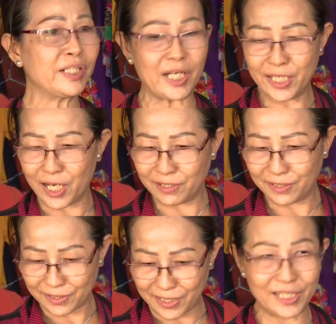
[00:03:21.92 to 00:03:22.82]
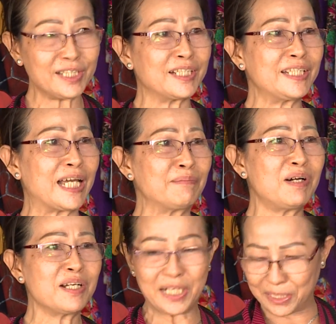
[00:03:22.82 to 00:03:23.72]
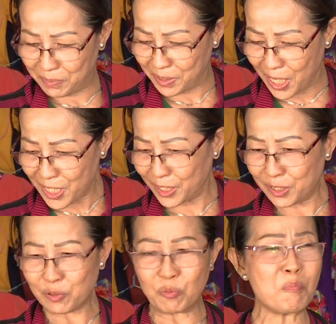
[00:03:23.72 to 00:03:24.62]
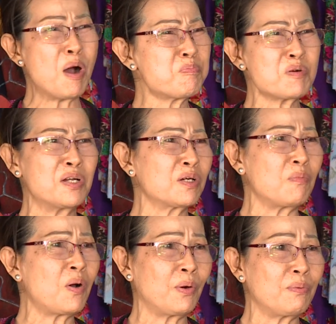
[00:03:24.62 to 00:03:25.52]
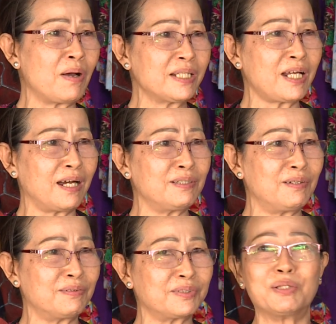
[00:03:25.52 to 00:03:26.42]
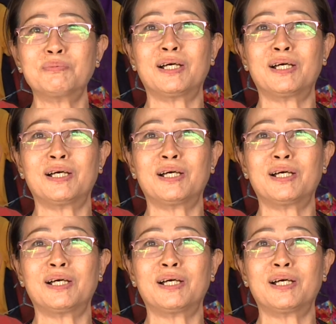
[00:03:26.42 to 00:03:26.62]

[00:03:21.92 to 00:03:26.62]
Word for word: để đựng, để giảm bớt cái này, mà để đây nó cũng bốc lên, nó cũng hôi quá trời luôn, chịu không